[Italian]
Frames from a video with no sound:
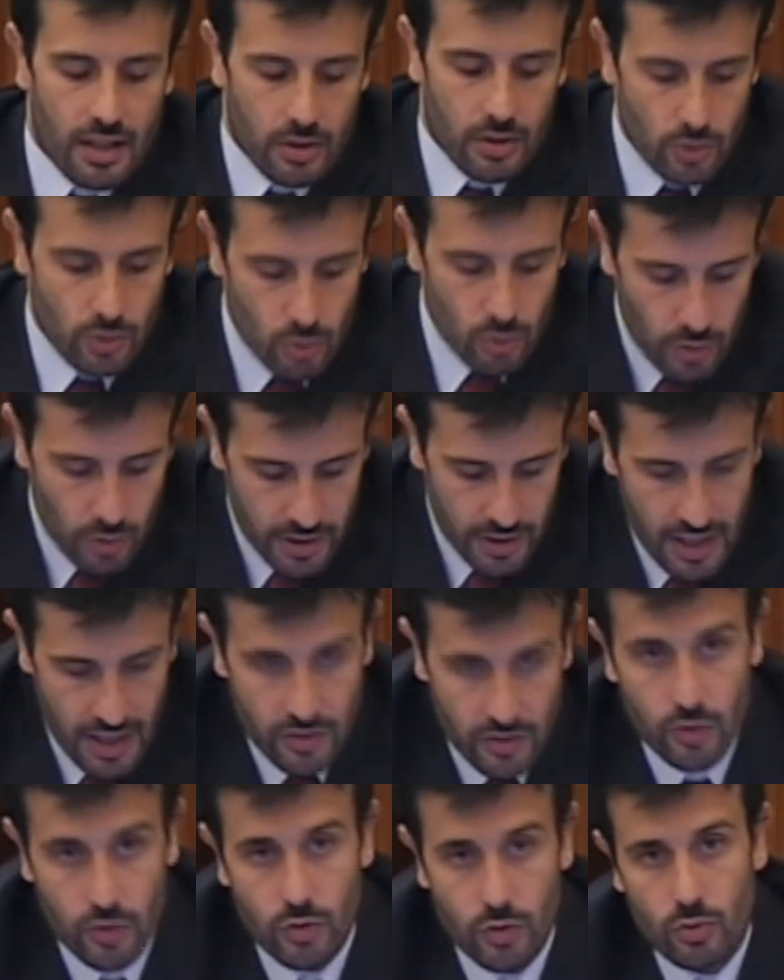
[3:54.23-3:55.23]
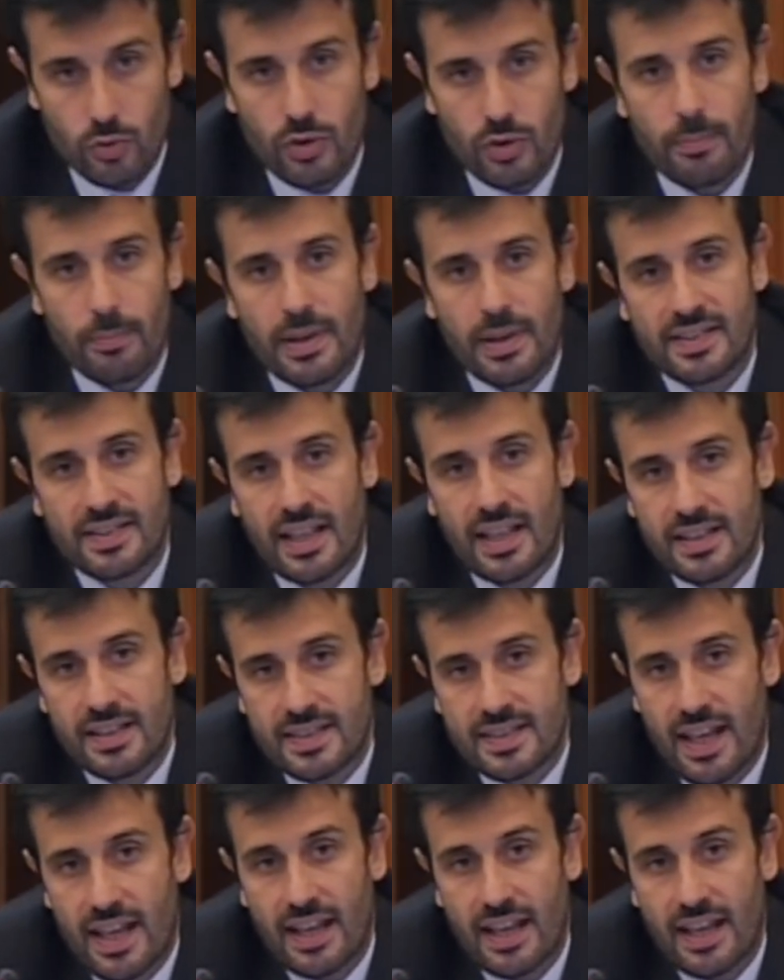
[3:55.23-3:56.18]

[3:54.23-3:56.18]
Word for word: Dunque il caso studio è abbastanza